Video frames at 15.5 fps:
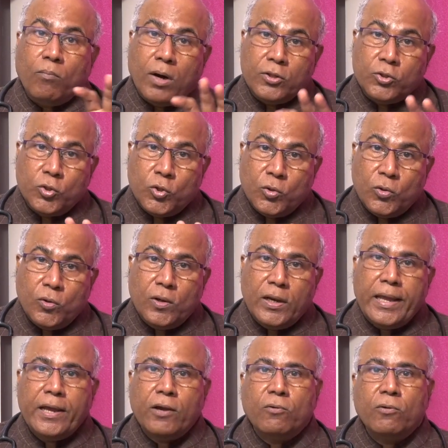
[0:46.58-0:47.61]
మందులు
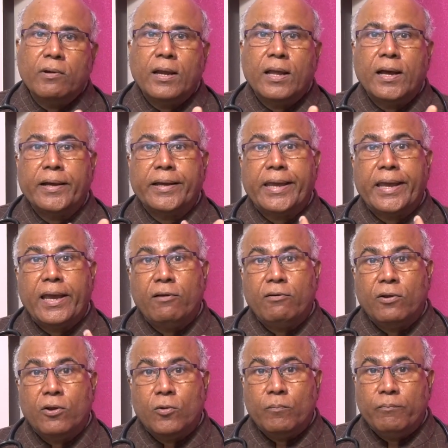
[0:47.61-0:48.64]
లేకుండా
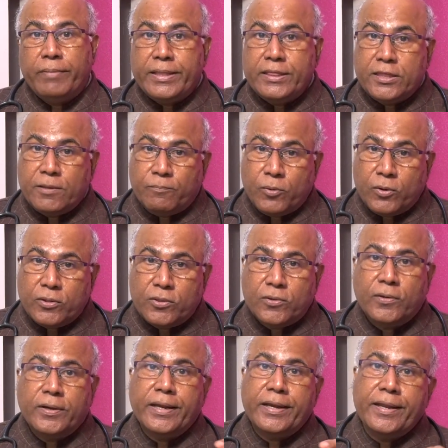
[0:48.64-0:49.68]
కేవలం మెంతి
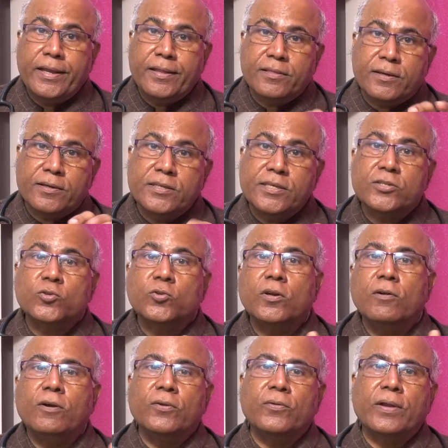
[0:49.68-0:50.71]
పొడితోనే నియంత్రణ
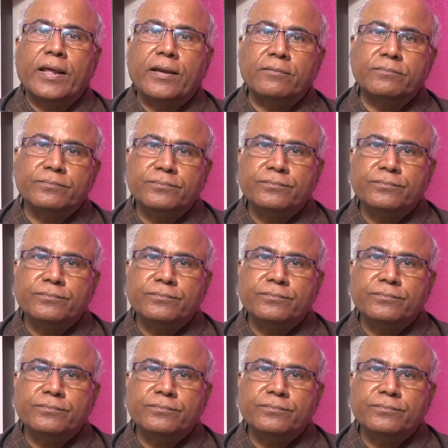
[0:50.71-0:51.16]
చేసుకునే వాళ్ళు ఉన్నారు